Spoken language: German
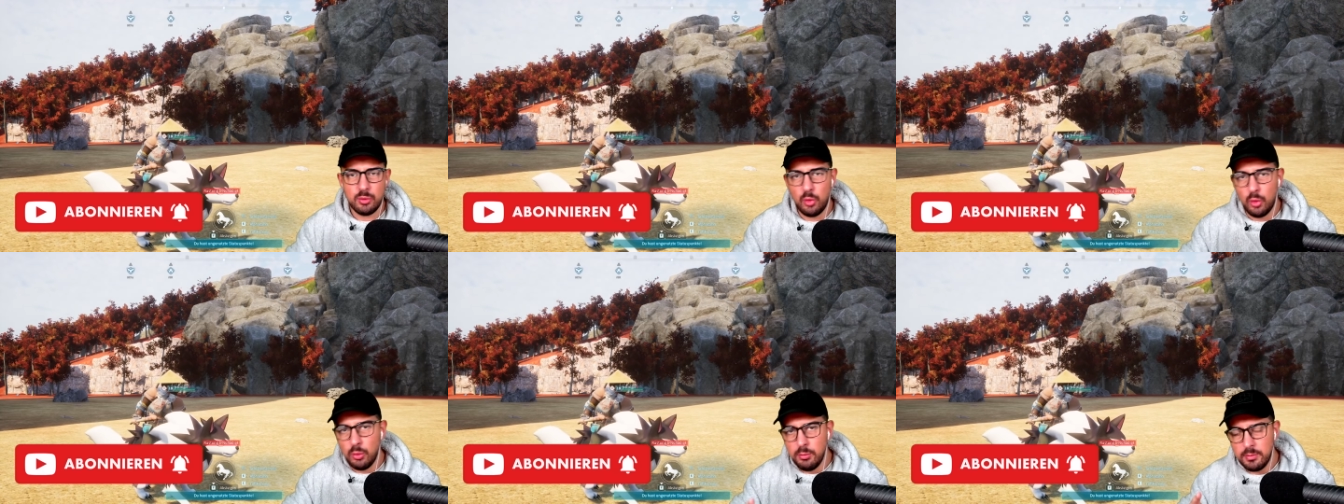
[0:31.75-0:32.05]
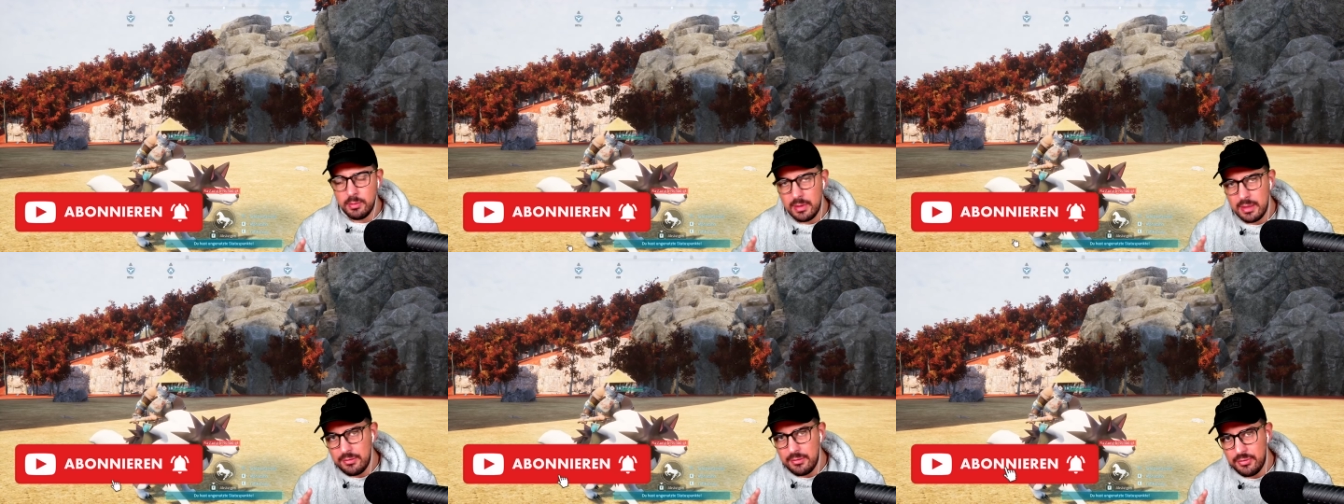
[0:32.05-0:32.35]

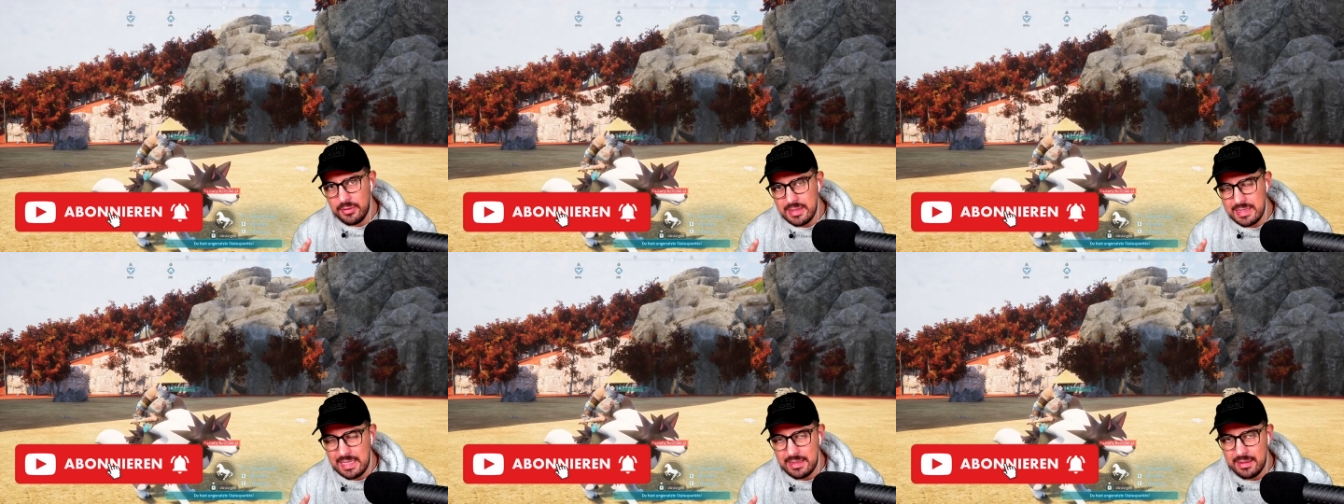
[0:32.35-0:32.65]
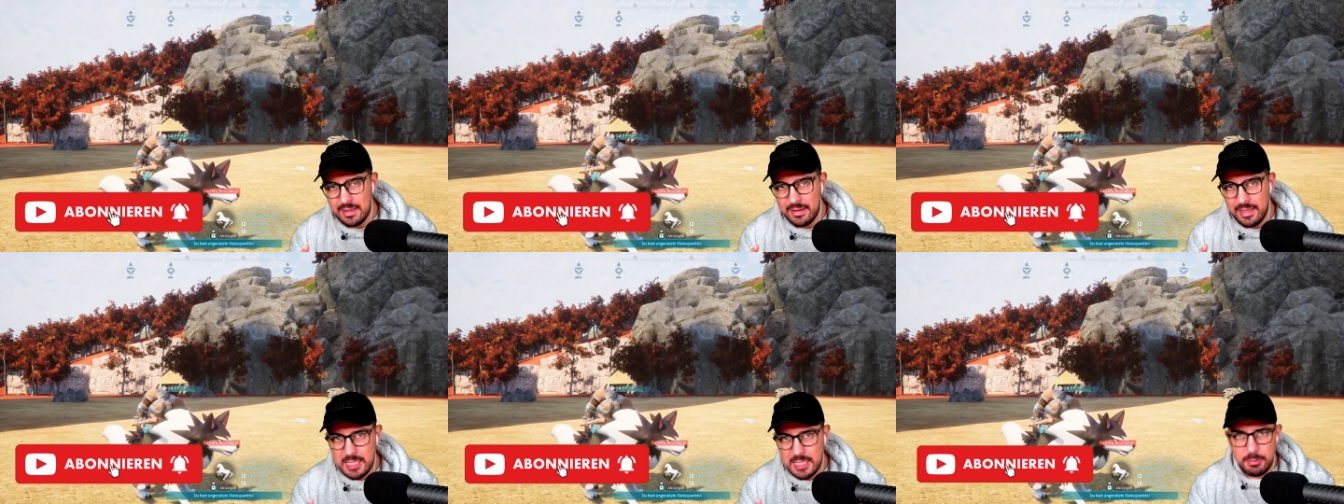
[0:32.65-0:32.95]
um effizient
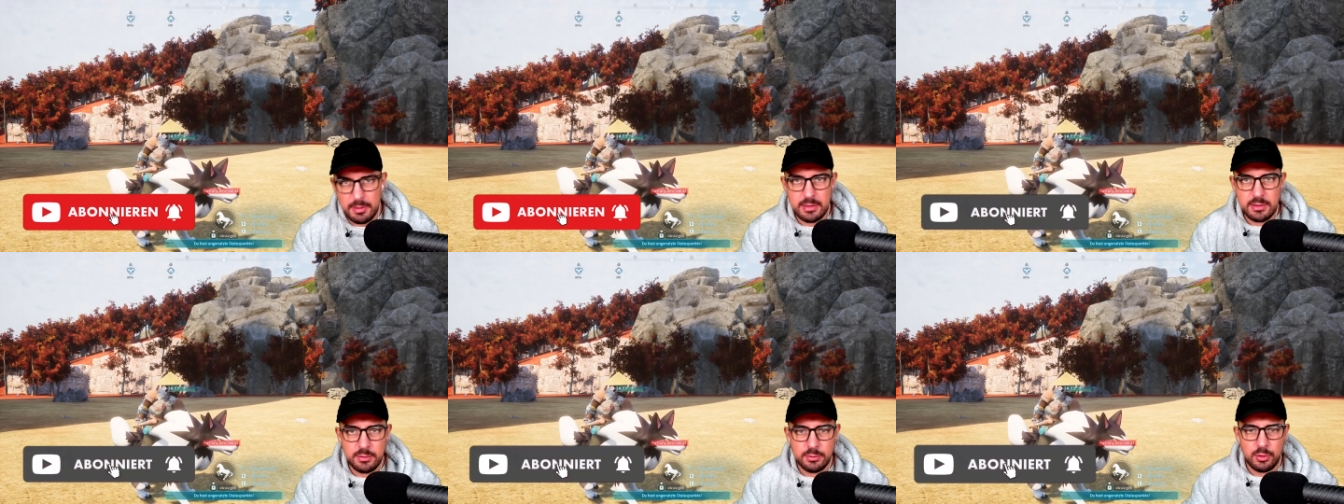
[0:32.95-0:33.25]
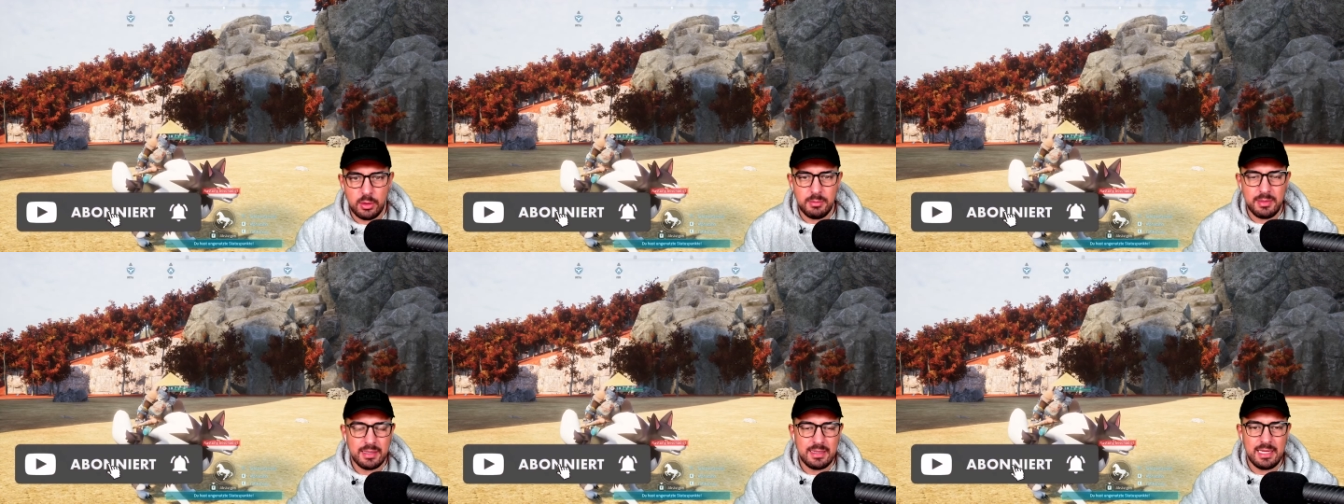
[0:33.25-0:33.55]
an XP zu
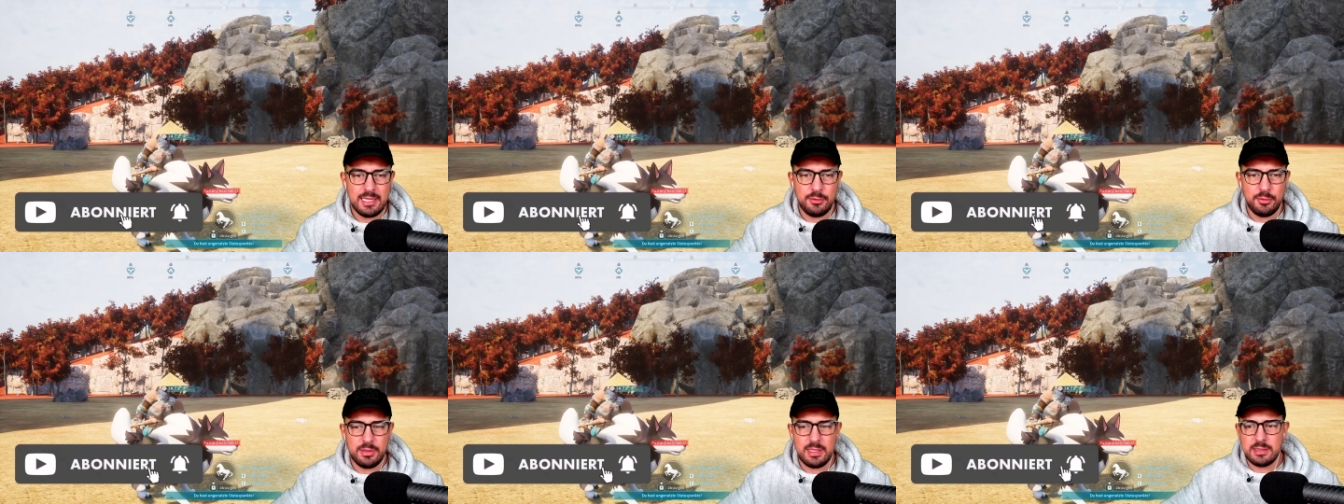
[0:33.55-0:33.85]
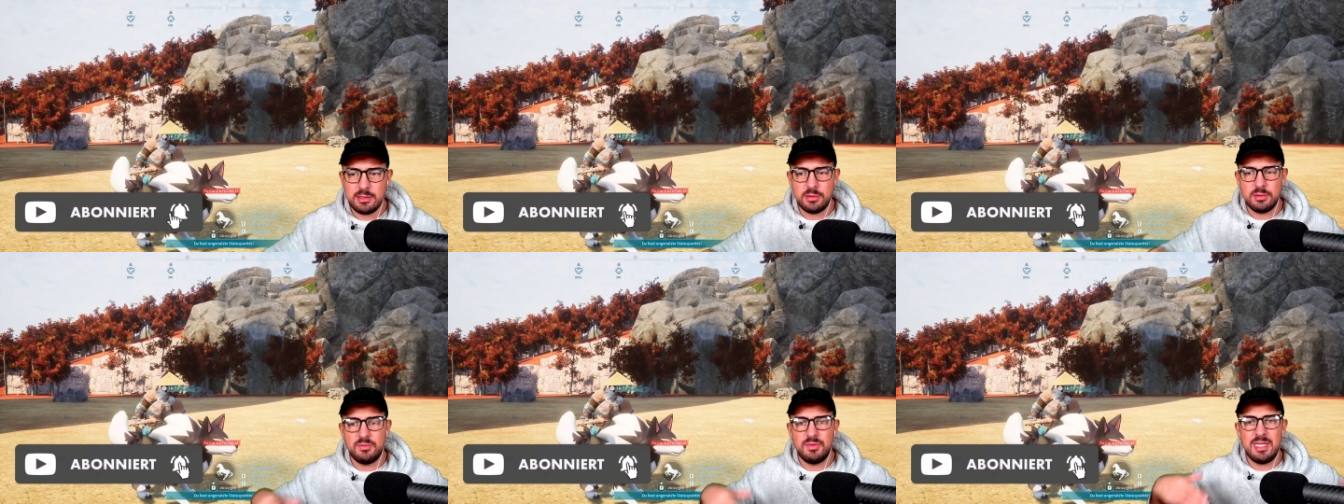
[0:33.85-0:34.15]
kommen, erkläre ich euch
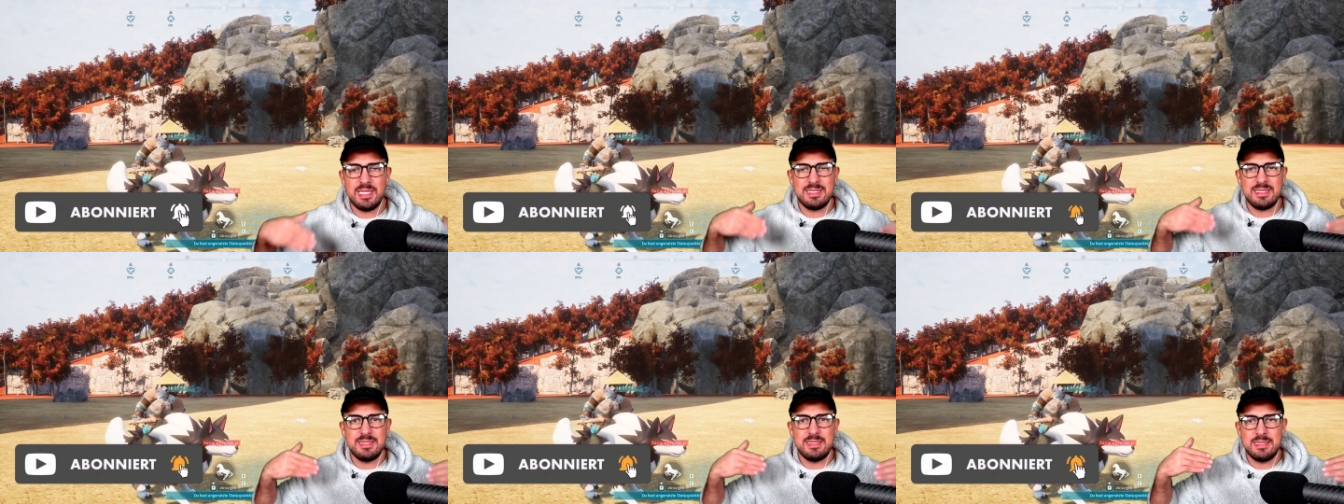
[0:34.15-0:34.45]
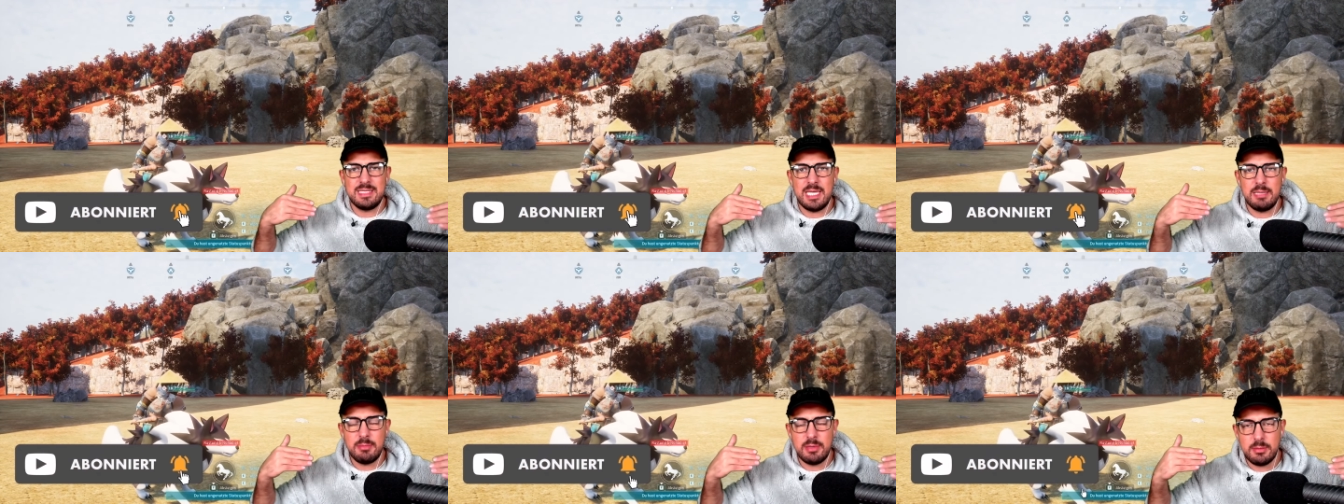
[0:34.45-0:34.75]
ganz kurz, wie das
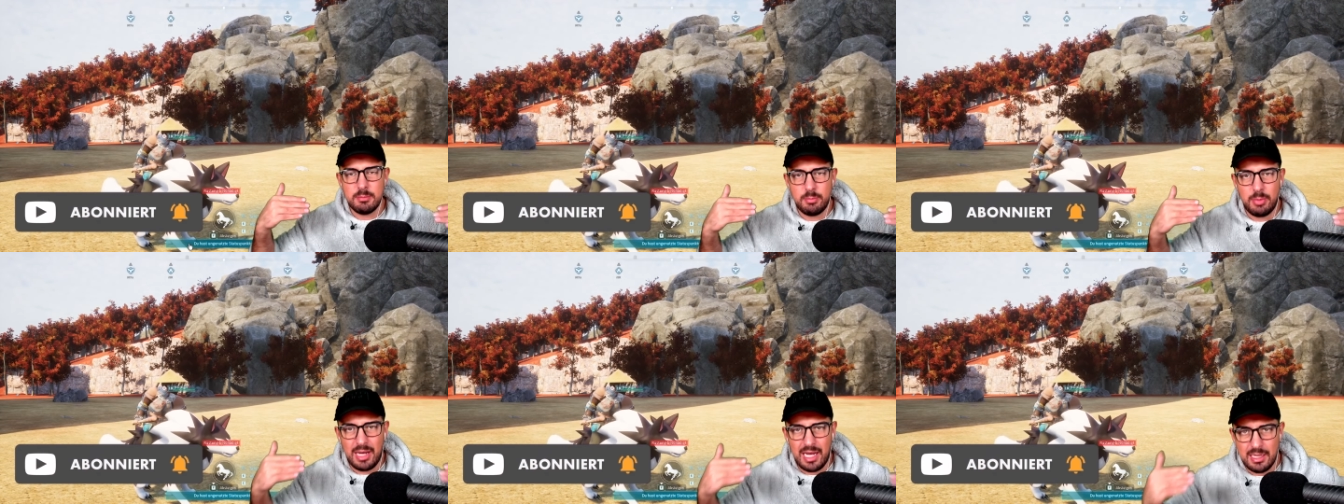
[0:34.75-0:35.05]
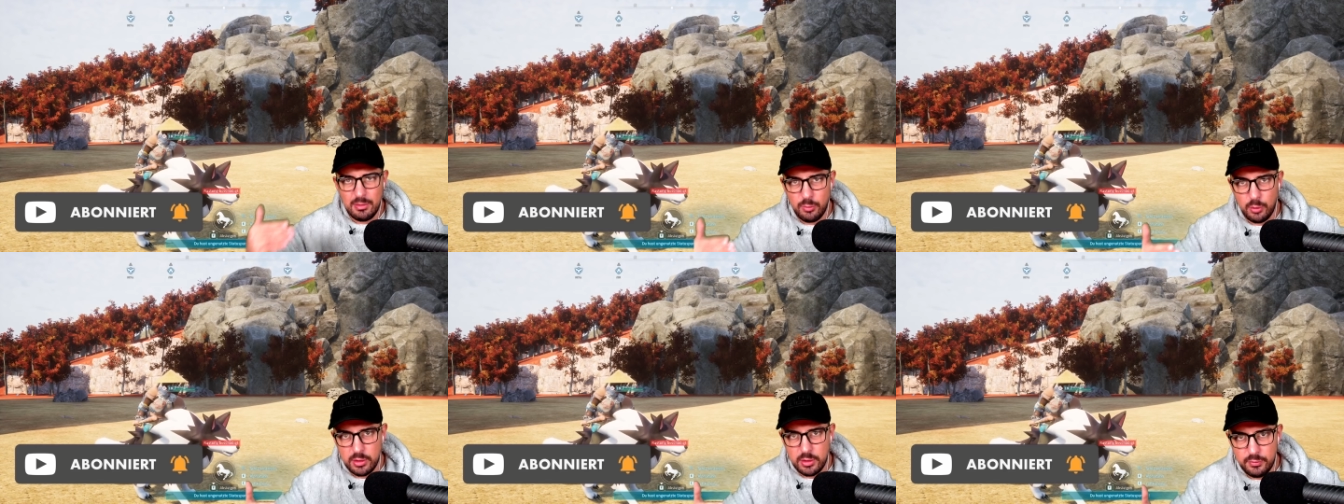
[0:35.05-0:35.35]
System in
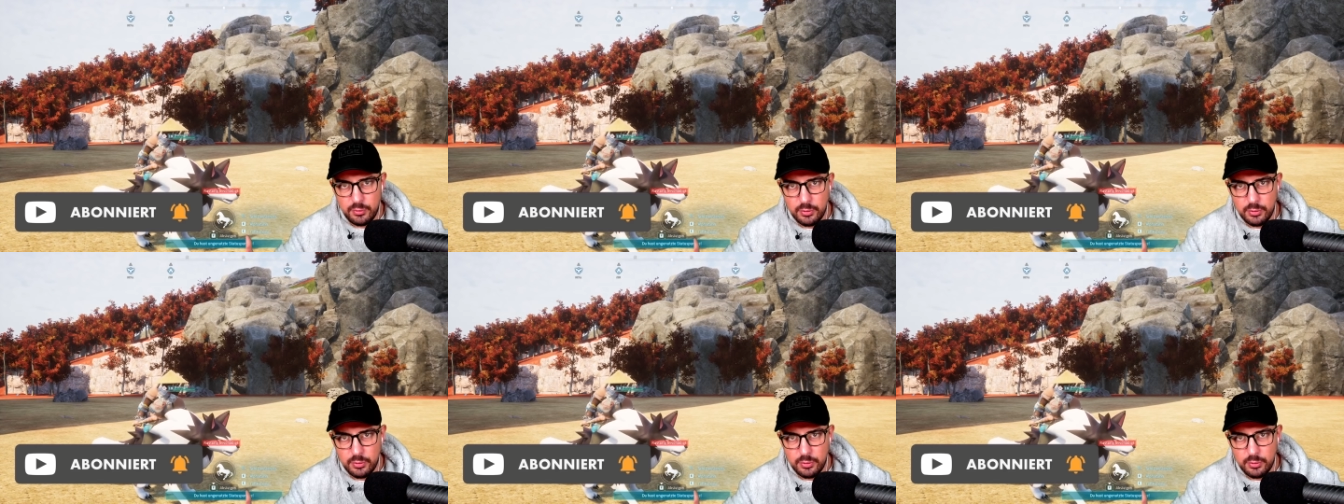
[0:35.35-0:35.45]
Palworld